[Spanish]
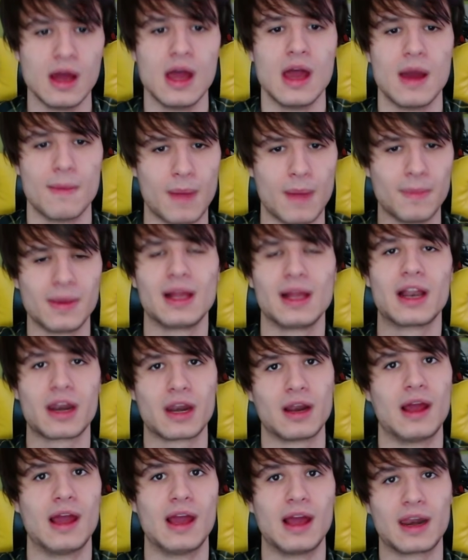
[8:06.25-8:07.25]
Mami
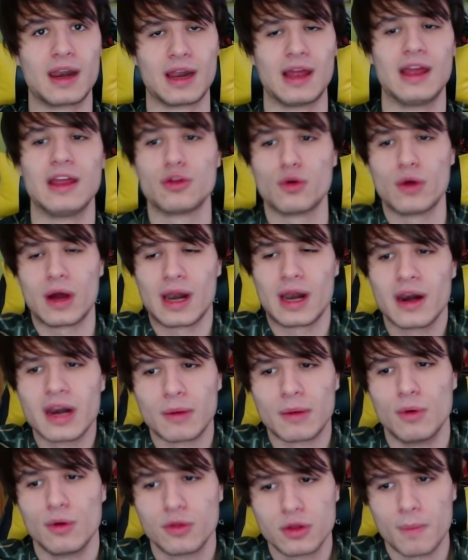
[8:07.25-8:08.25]
eh, hizo una gran
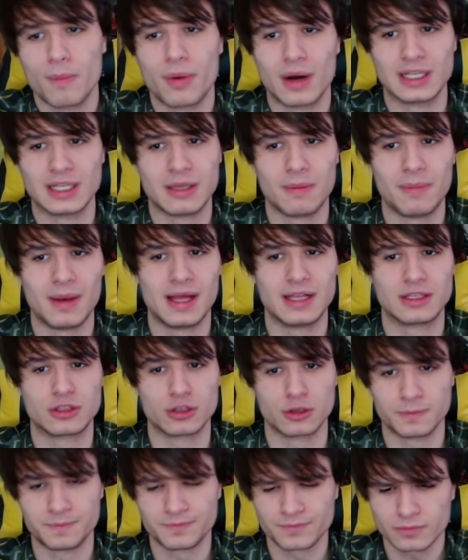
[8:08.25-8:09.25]
revolución por el simple hecho